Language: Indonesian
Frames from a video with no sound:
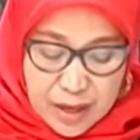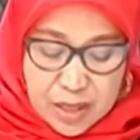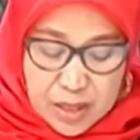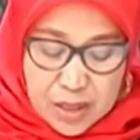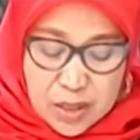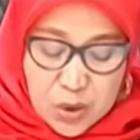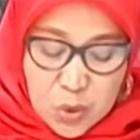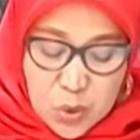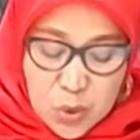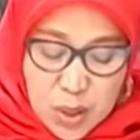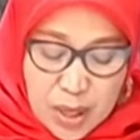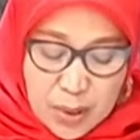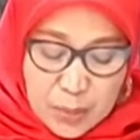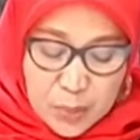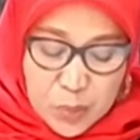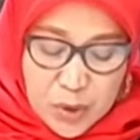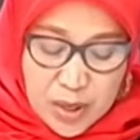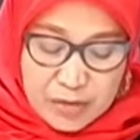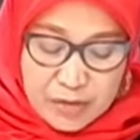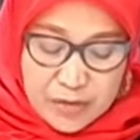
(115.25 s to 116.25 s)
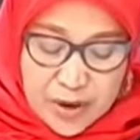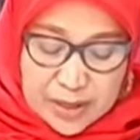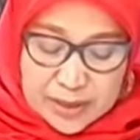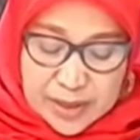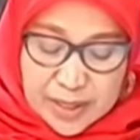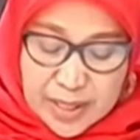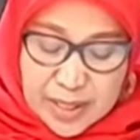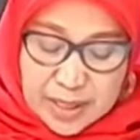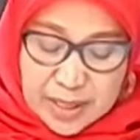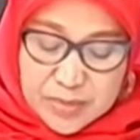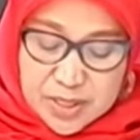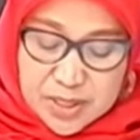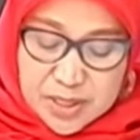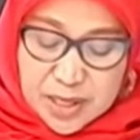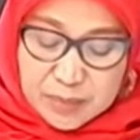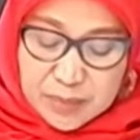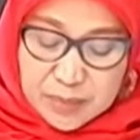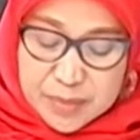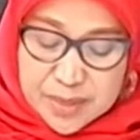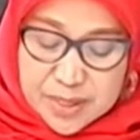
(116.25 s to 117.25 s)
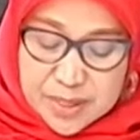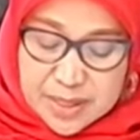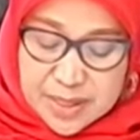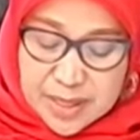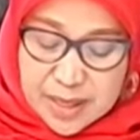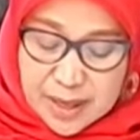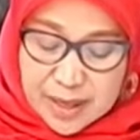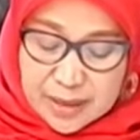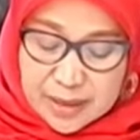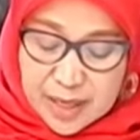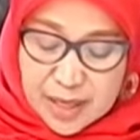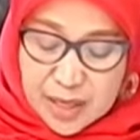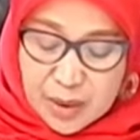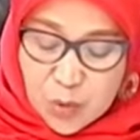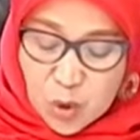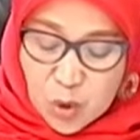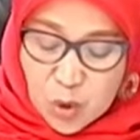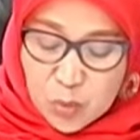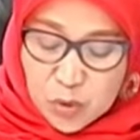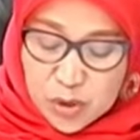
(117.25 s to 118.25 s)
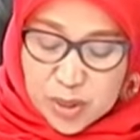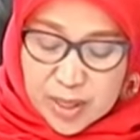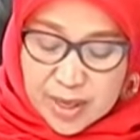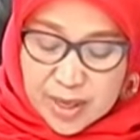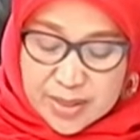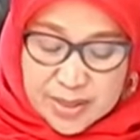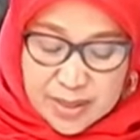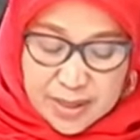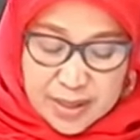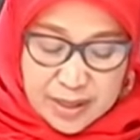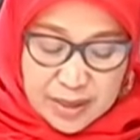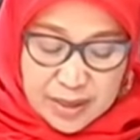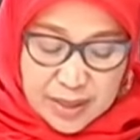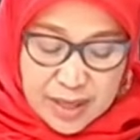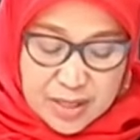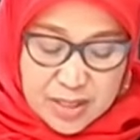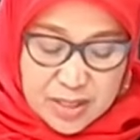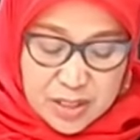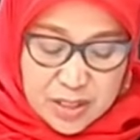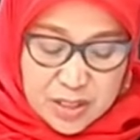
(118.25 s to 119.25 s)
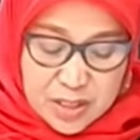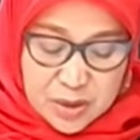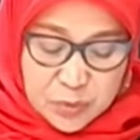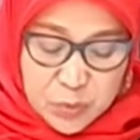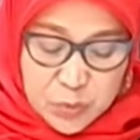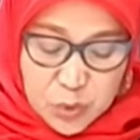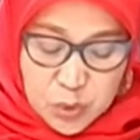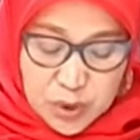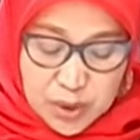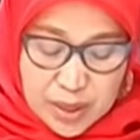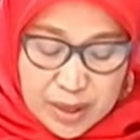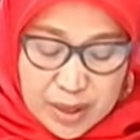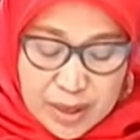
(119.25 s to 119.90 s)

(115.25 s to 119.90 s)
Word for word: Terungkap pula fakta dalam sidang pemeriksaan dalam komunikasi intens tersebut,